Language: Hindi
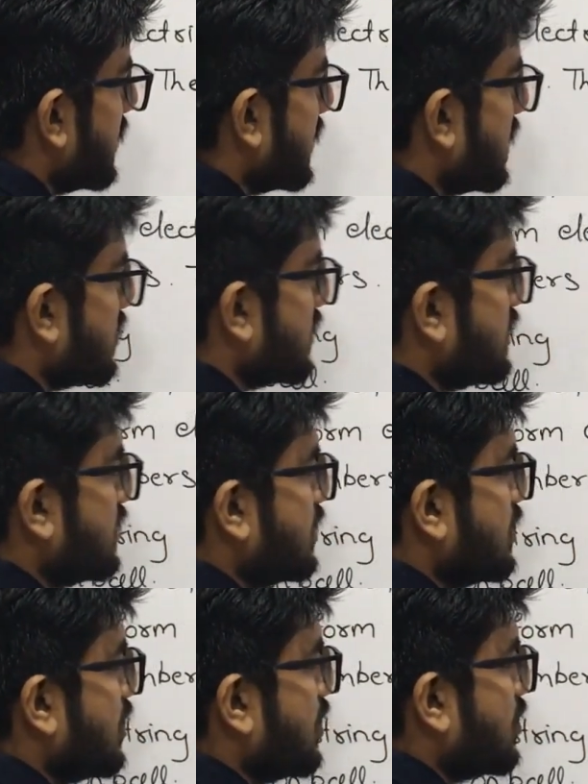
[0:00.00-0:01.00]
लग रहा होगा
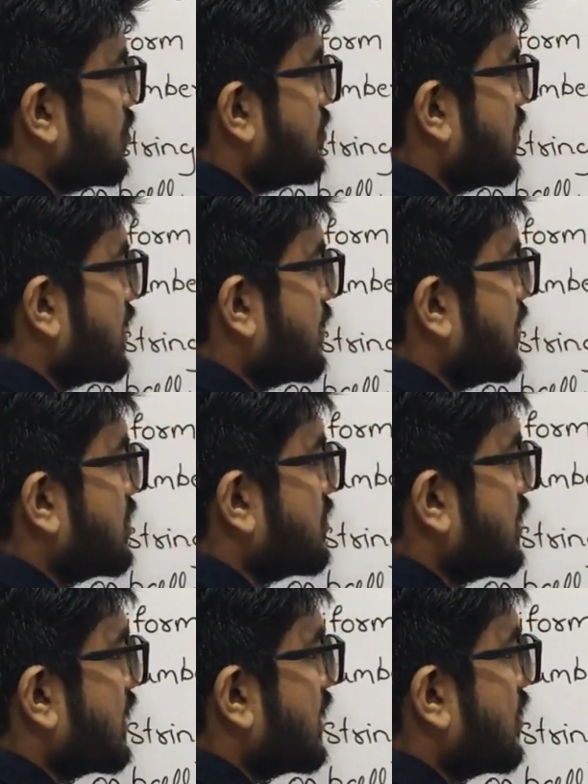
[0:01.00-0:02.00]
और ऊपर की बाजू
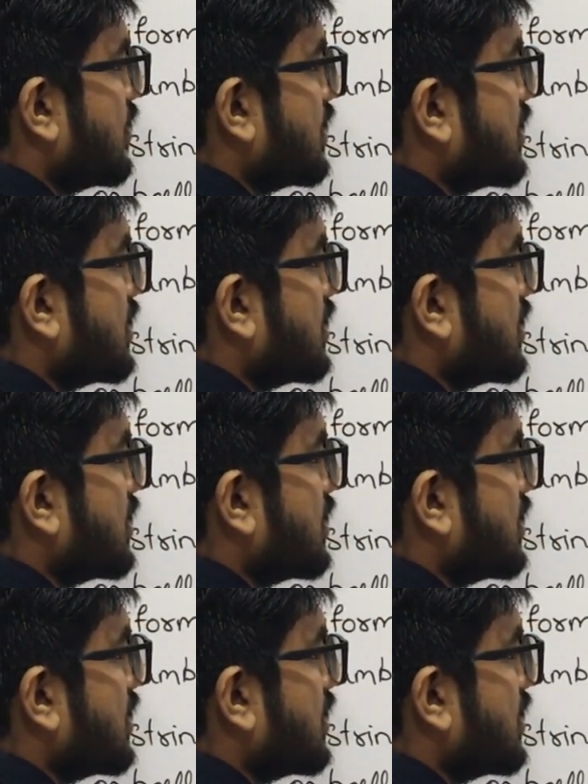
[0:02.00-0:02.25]
लग रहा होगा